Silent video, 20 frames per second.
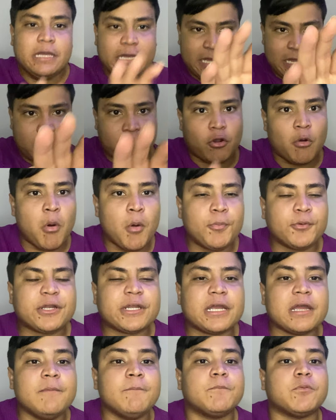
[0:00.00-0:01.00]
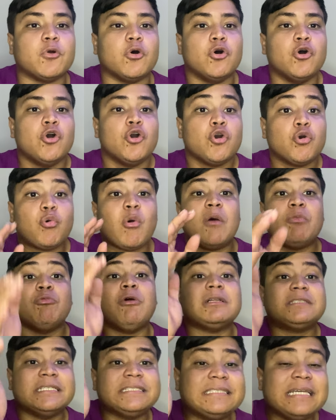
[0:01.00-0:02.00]
Es como, por ejemplo, cuando
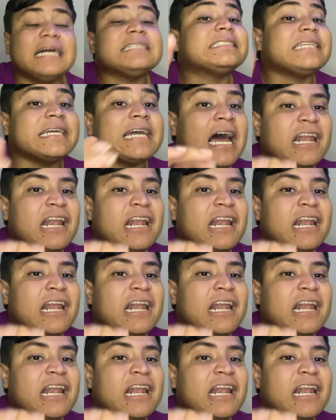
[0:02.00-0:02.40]
a ti te hacen